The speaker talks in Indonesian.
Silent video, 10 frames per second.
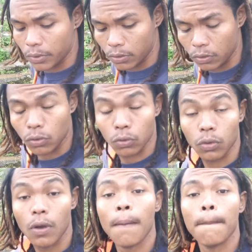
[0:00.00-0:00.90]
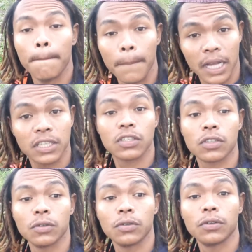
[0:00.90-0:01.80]
pintu
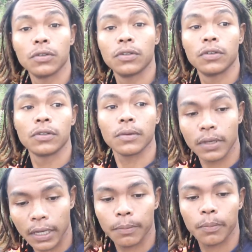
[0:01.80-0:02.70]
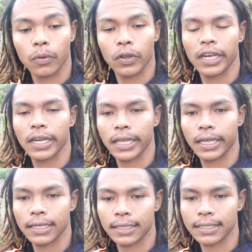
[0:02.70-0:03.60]
masuk kampung
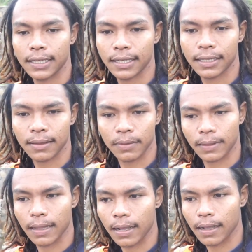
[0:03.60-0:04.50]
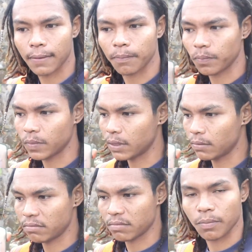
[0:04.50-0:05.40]
ini jadi uh, eh,
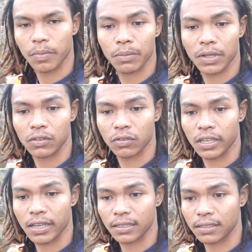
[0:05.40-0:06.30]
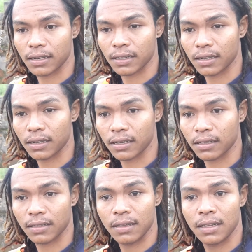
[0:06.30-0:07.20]
tempat masuknya bisa ke
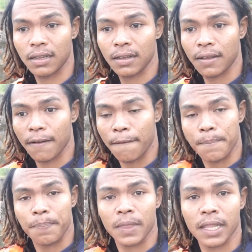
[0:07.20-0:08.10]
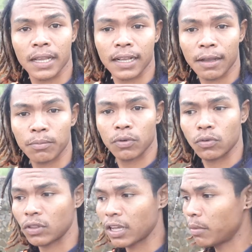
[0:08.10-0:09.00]
kampung
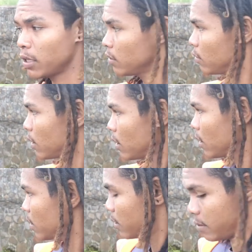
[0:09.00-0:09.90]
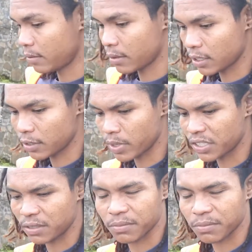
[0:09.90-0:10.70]
utamanya itu ke semacam